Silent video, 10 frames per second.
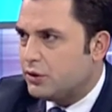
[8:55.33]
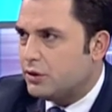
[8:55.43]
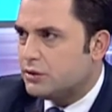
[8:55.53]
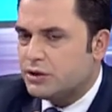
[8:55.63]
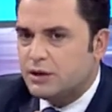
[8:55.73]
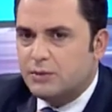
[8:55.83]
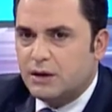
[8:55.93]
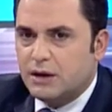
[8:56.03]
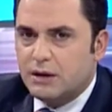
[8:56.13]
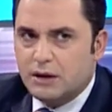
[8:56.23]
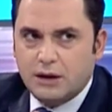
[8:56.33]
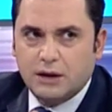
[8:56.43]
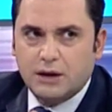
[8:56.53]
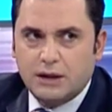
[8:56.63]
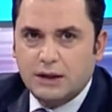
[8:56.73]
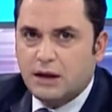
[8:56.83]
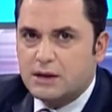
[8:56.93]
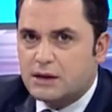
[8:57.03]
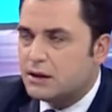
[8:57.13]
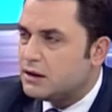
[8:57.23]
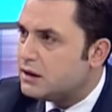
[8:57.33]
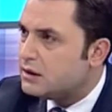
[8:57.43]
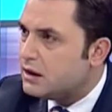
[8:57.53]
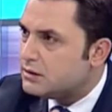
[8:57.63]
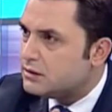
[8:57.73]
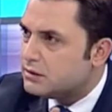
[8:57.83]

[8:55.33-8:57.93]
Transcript: Kesinlikle. Şimdi 7 e, Haziran'a kadar